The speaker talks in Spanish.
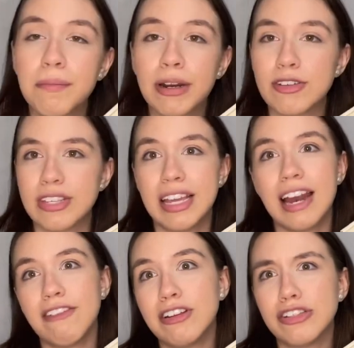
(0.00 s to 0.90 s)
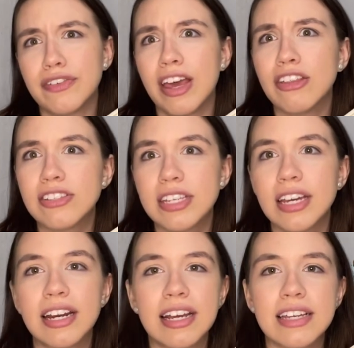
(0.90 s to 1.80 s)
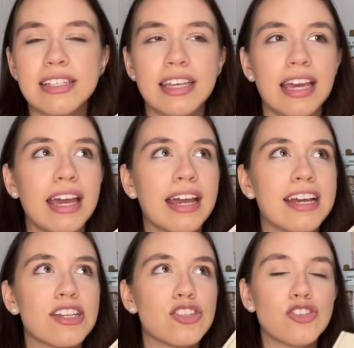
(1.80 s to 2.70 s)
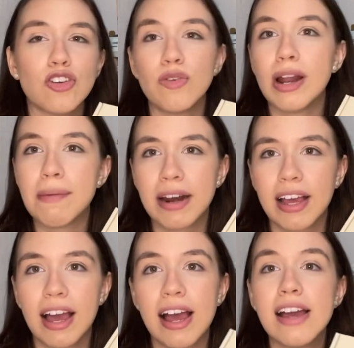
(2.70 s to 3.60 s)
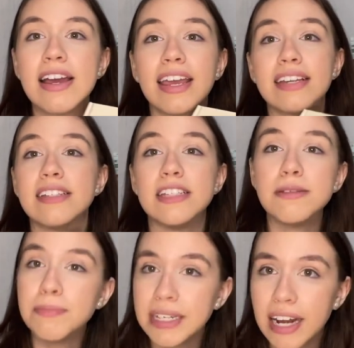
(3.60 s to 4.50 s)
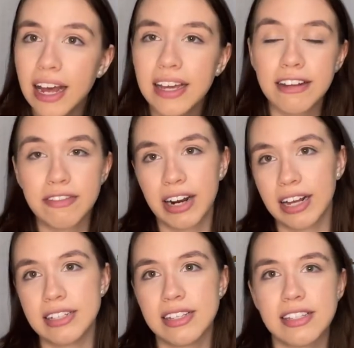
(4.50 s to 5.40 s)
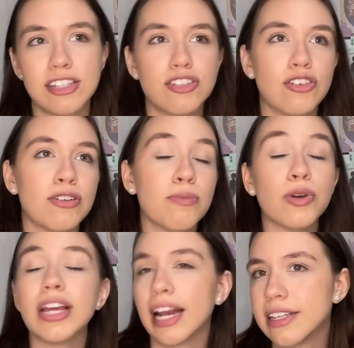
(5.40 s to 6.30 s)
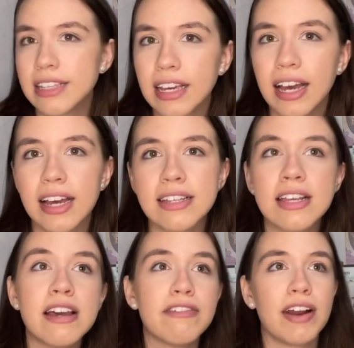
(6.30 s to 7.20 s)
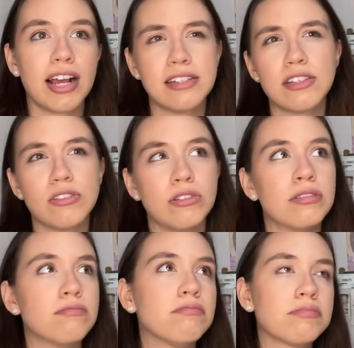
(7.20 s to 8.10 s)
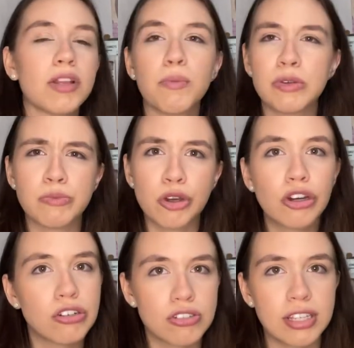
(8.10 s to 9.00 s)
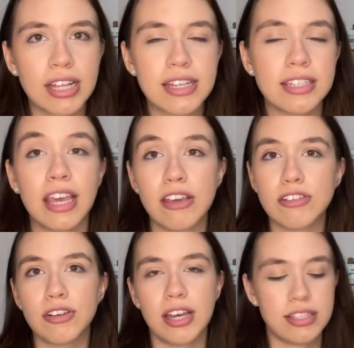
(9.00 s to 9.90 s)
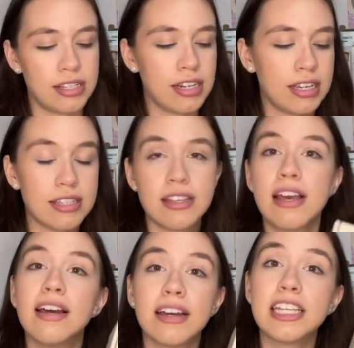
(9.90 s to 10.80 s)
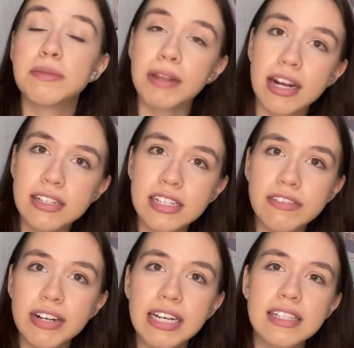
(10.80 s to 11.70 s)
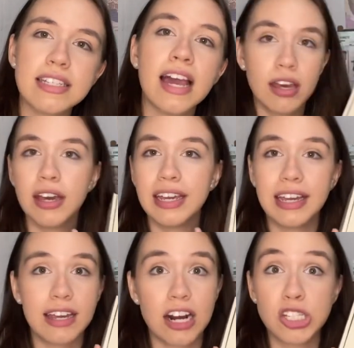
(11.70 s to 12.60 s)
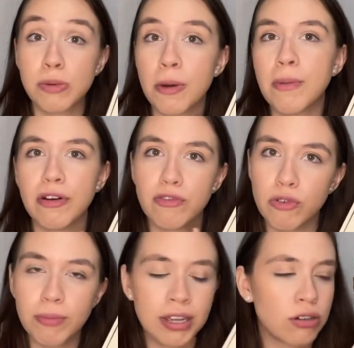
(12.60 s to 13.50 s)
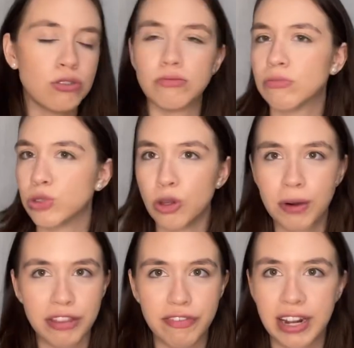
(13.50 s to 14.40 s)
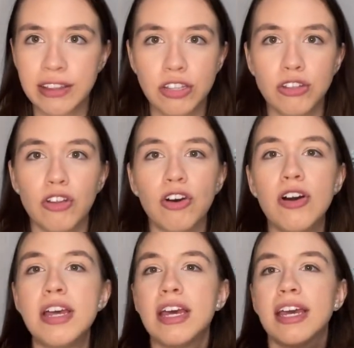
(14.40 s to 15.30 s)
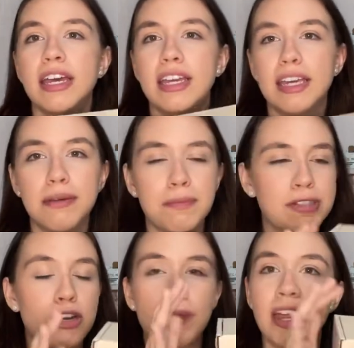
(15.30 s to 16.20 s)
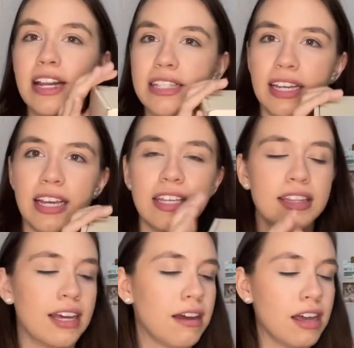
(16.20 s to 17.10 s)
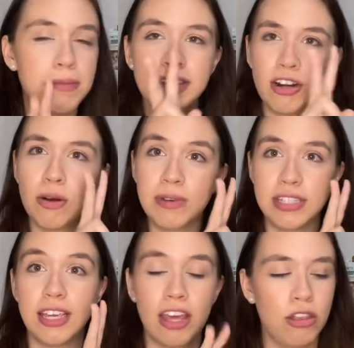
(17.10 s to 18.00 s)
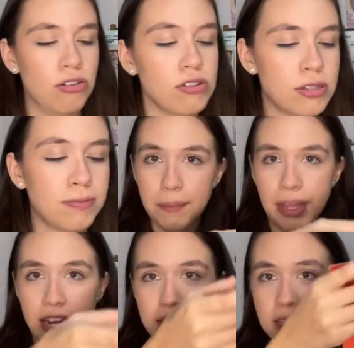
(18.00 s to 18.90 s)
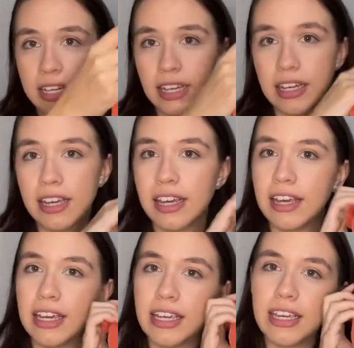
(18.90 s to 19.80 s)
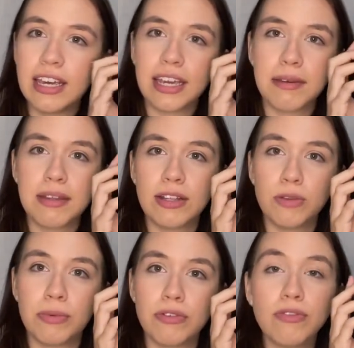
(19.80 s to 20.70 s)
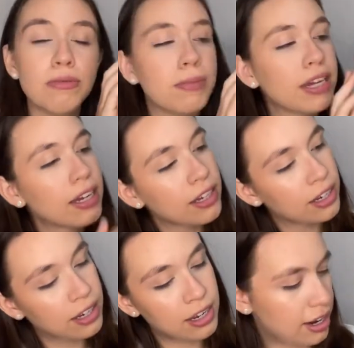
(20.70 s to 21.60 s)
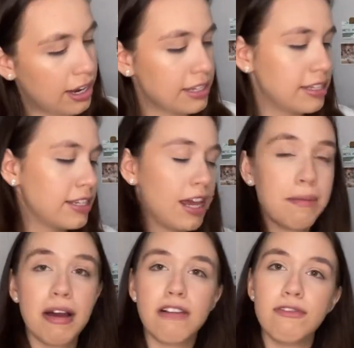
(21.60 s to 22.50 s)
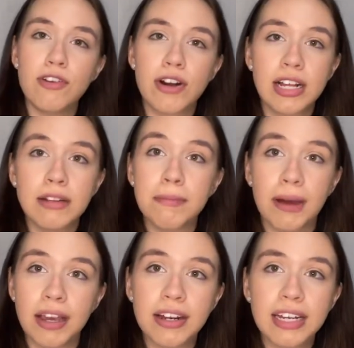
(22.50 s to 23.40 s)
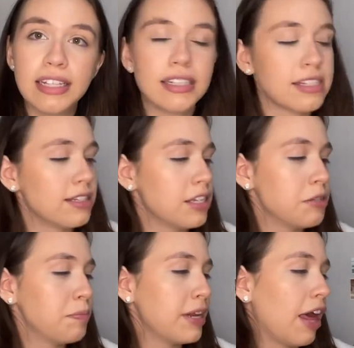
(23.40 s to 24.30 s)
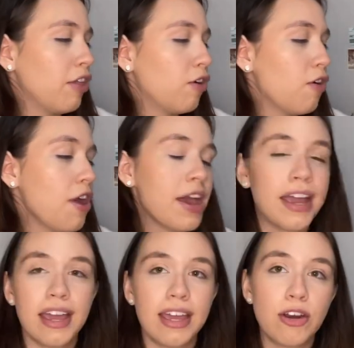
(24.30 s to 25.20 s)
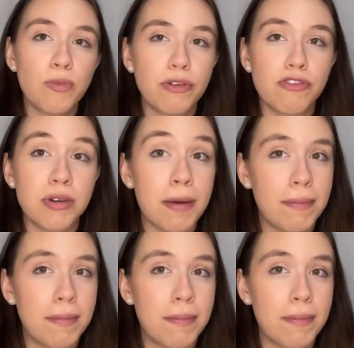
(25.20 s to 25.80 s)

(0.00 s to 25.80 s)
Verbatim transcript: Pero sí, la filosofía de Dossier es que son una marca que se inspira en fragancias que son muy clásicas, fragancias que son pues muy conocidas y ellos lo que hacen es inspirarse en esa fragancia y crear su nuevo perfume con su nombre diferente y todo. Y pues se lo mandan en esta cajita. ahí me mandaron, como les dije, dos. Viene así. Y aquí viene tu perfume. Este se llama Floral Violet, está inspirado en un perfume de